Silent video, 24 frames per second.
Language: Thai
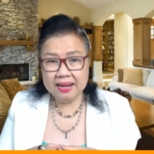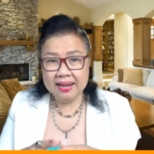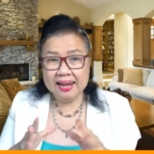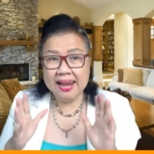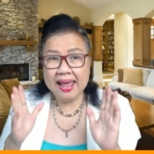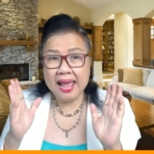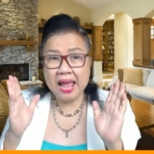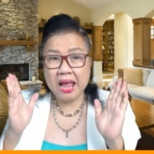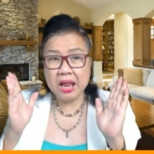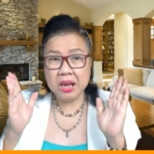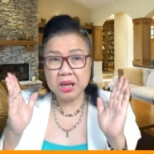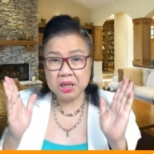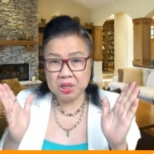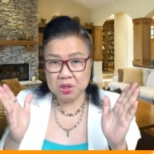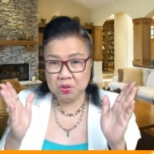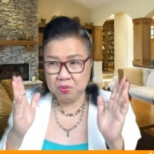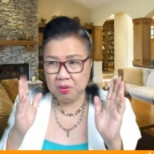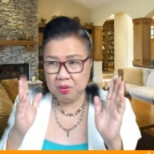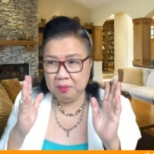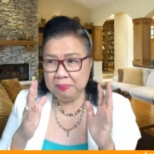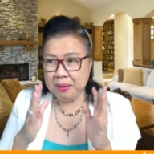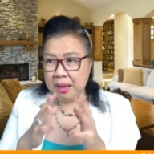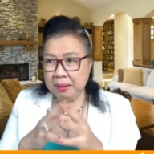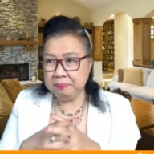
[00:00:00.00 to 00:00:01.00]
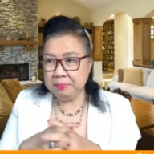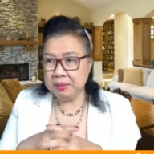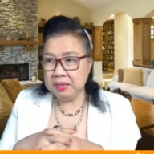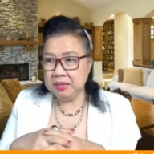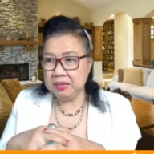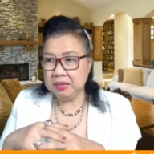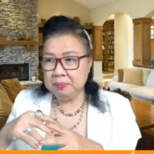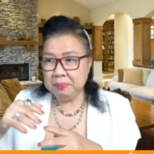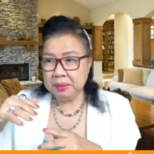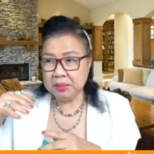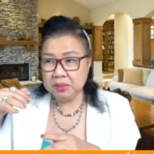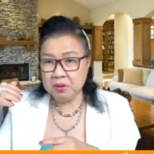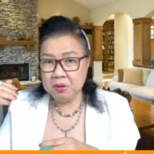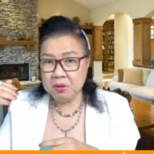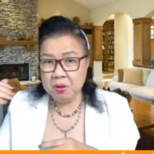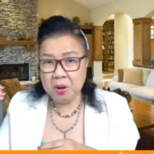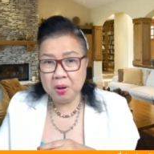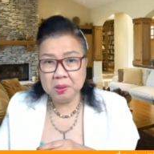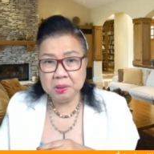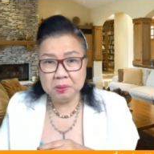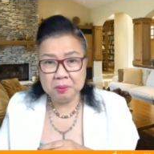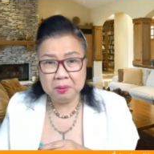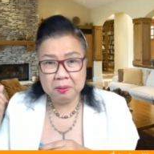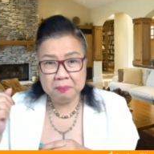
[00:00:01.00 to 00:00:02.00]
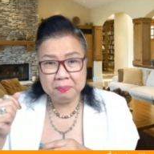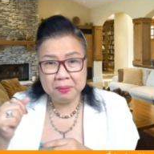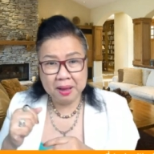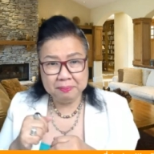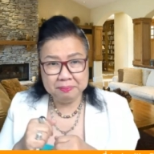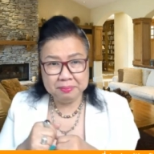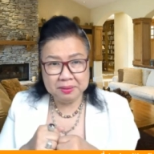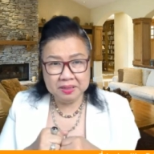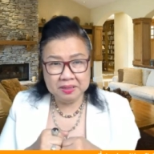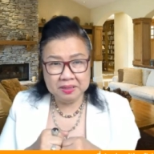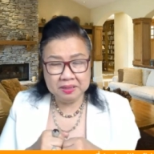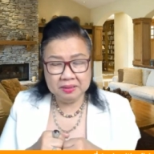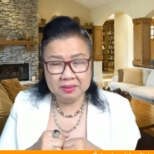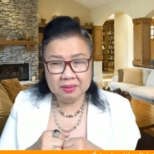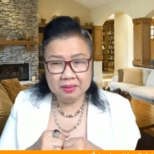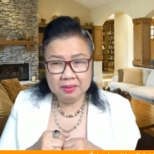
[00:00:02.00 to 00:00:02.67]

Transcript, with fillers: และสุขภาพดีทำไมต้องห้อยสุขภาพดี